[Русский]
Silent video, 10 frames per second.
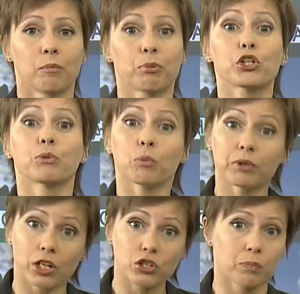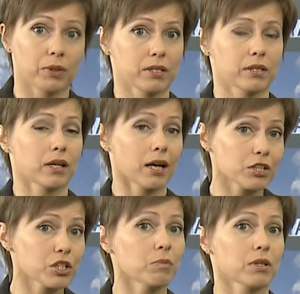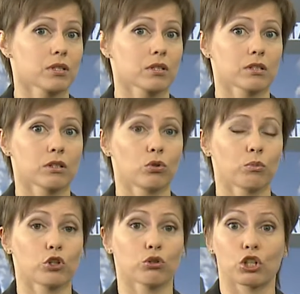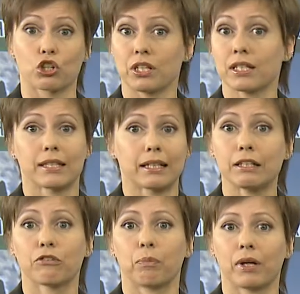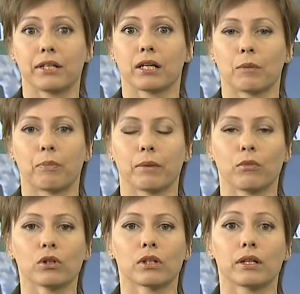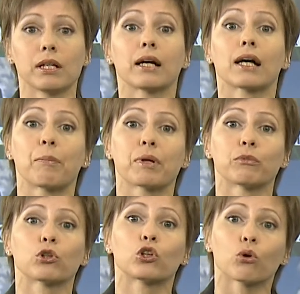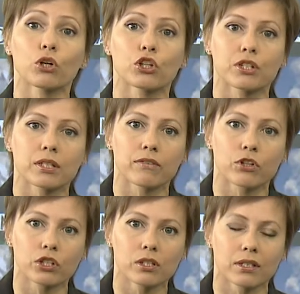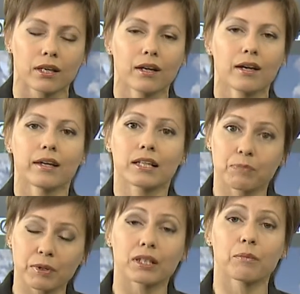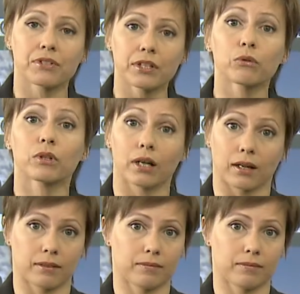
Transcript: Почему мы должны платить каждый месяц, если дом еще даже не стоит в плане капремонта или капремонт только что завершился, эксперты объясняют так.